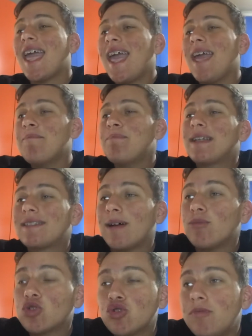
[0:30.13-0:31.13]
e
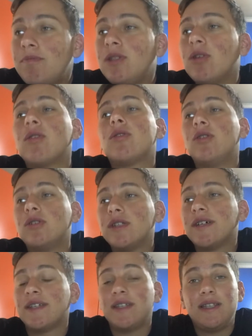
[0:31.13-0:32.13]
partiamo subito
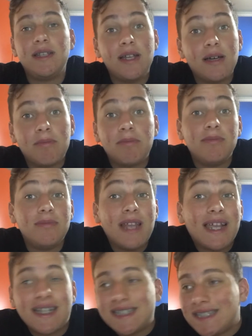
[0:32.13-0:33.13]
con la,
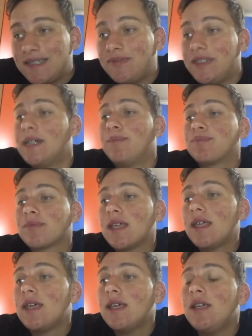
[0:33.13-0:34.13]
la classifica.
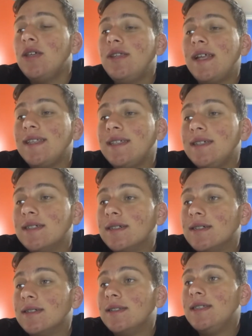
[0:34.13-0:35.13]
Io direi di
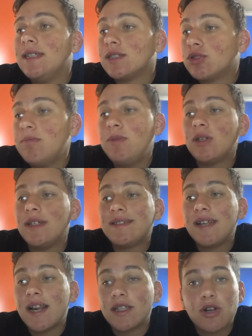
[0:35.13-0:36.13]
uh, dire subito le
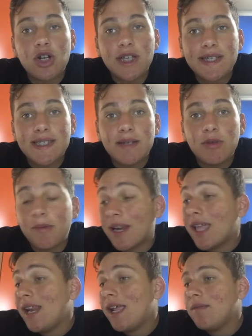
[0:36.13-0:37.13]
tre retrocesse a mio
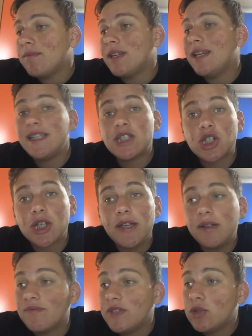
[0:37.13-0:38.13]
parere,
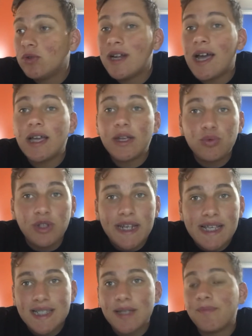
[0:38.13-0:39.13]
Lecce, Verona e
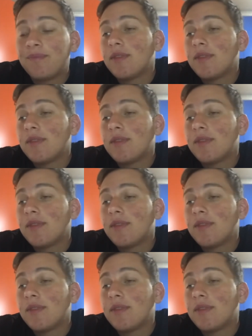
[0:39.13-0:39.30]
Udinese.